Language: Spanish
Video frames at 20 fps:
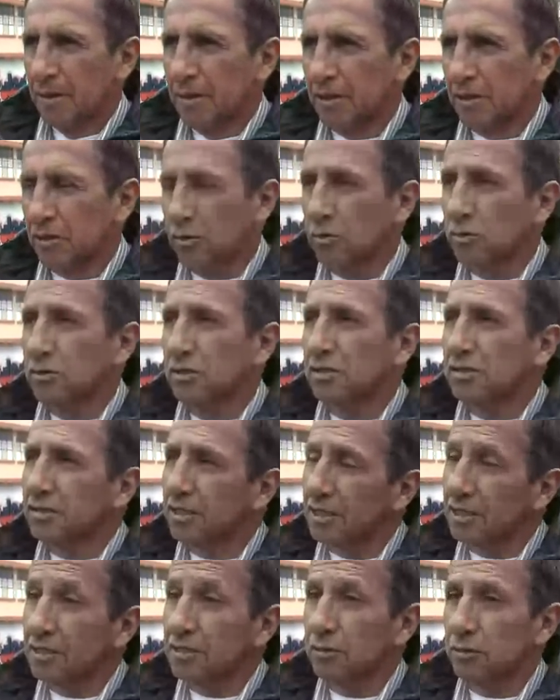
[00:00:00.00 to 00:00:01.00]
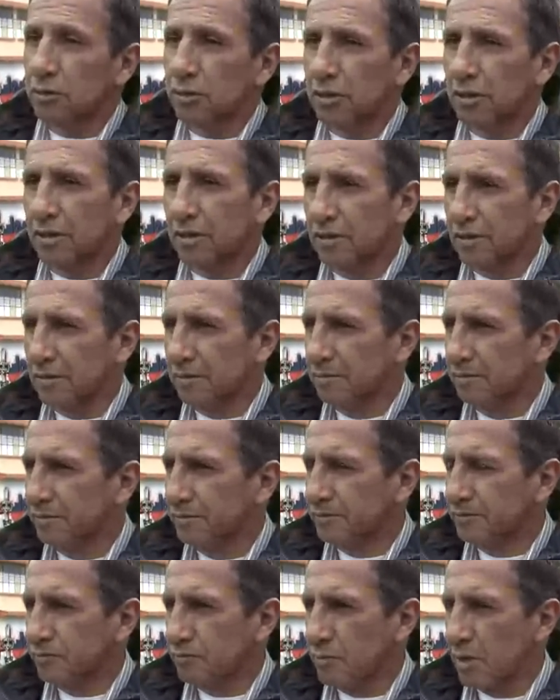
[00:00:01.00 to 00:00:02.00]
Entonces, ¿qué es lo que
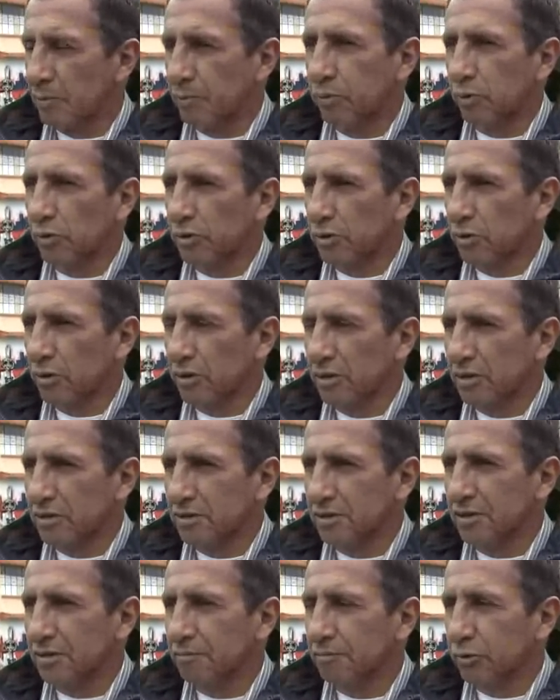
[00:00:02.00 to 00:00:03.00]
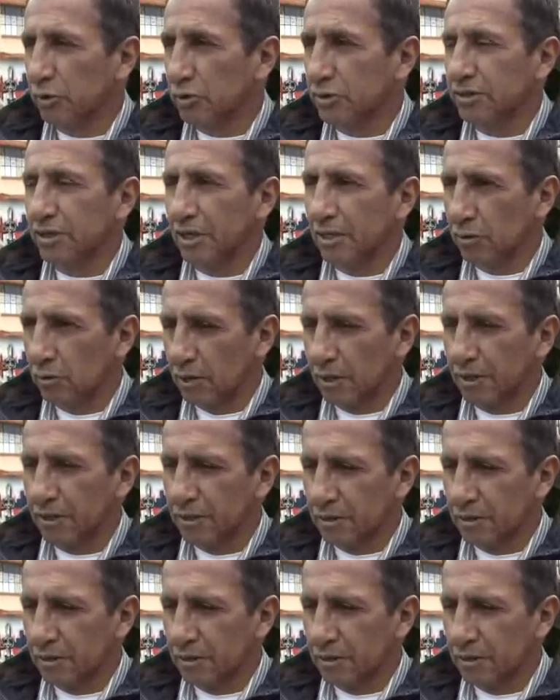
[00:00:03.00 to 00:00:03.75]
me apuré yo a decir? Porque salió la